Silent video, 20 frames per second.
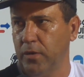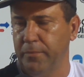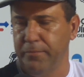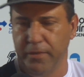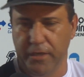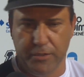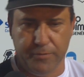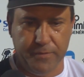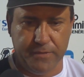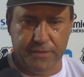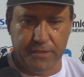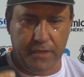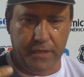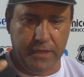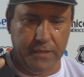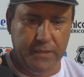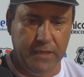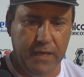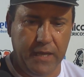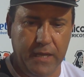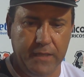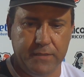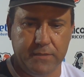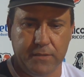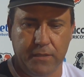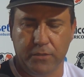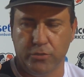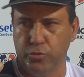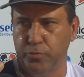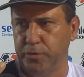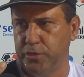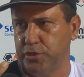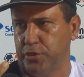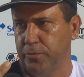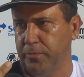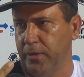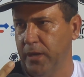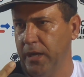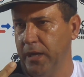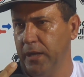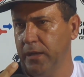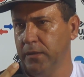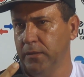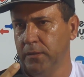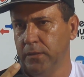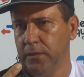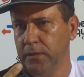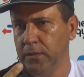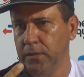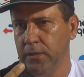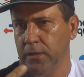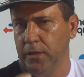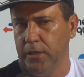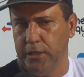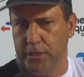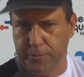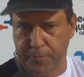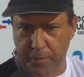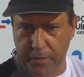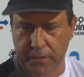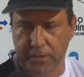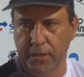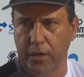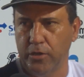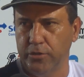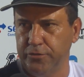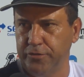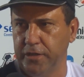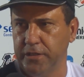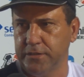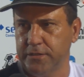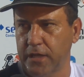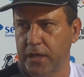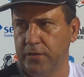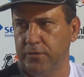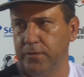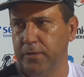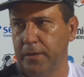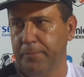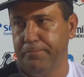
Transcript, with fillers: com a mesma seriedade, sem subestimar, respeitar o adversário,